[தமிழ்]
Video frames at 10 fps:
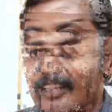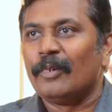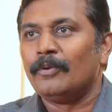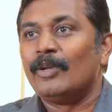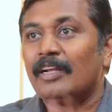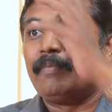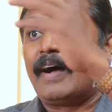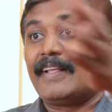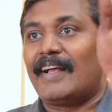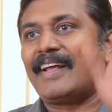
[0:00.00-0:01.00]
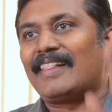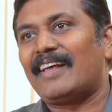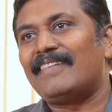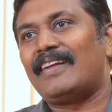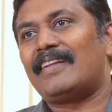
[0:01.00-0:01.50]
இந்த ஊருக்கு பாஜக
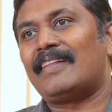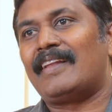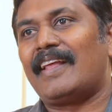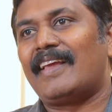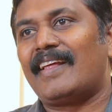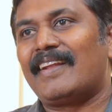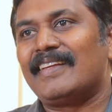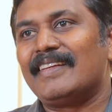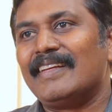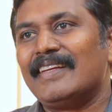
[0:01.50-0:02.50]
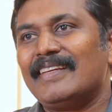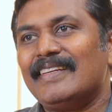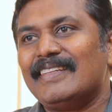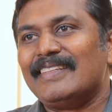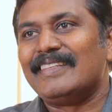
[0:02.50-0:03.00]
தேவையற்றதுன்னு நினைக்கிறாரு
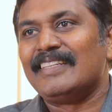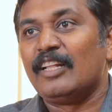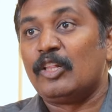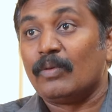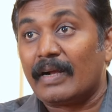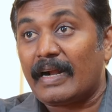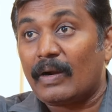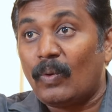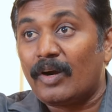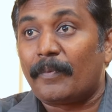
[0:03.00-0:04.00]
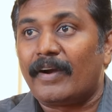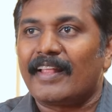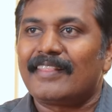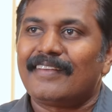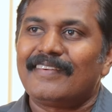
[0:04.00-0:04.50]
இந்துத்துவ
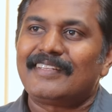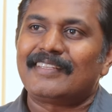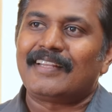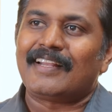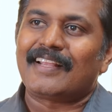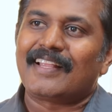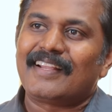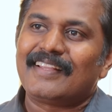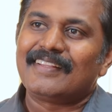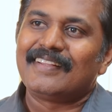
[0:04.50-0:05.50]
கோட்பாடே தேவையற்றதுன்னு நினைக்கிறாரு